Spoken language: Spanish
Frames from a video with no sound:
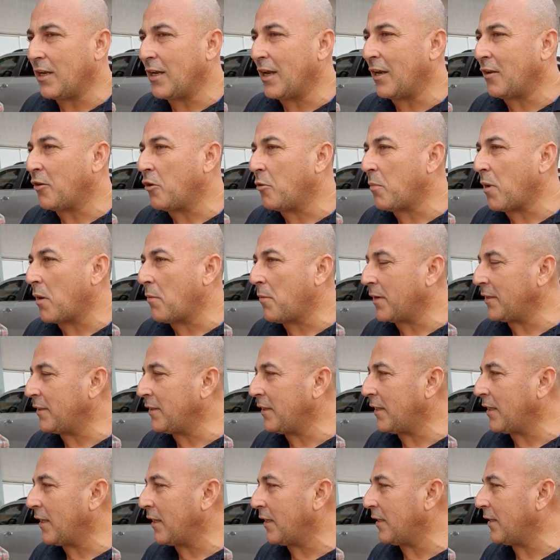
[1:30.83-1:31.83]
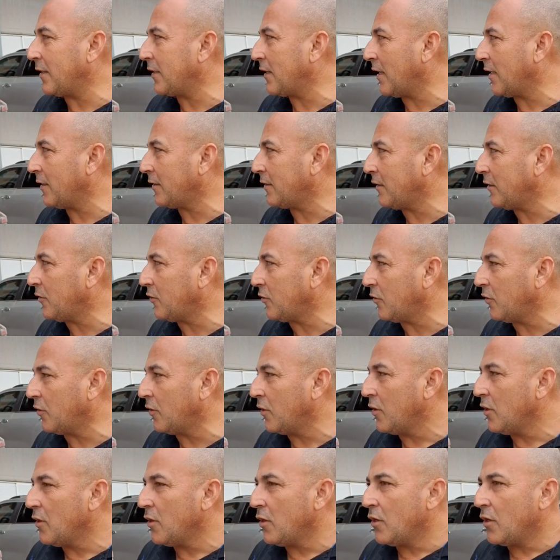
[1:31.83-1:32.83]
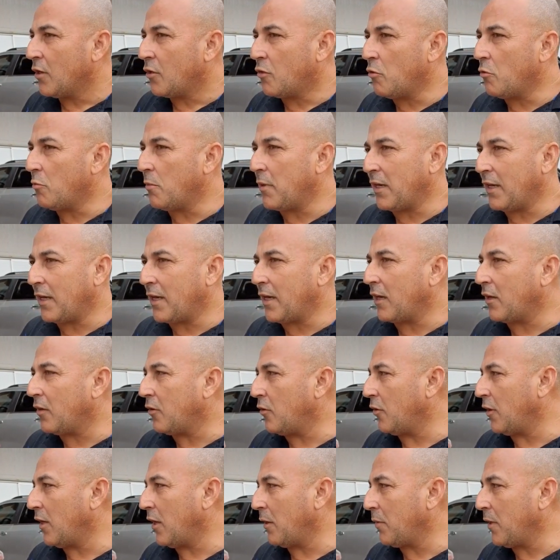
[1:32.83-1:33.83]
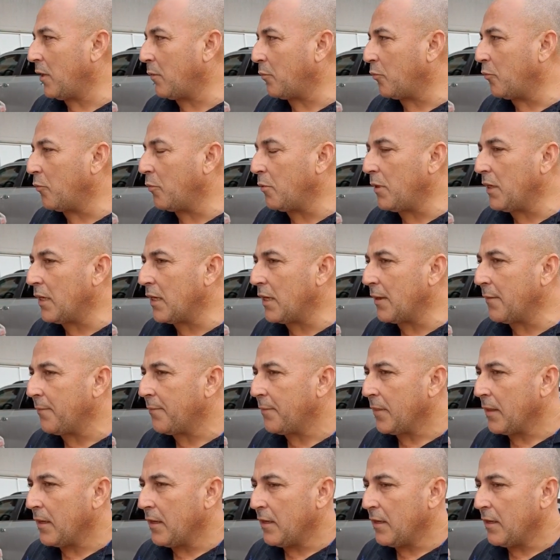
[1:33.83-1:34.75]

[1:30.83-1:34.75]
las normas básicas de tránsito, cómo manejarnos en la vía pública.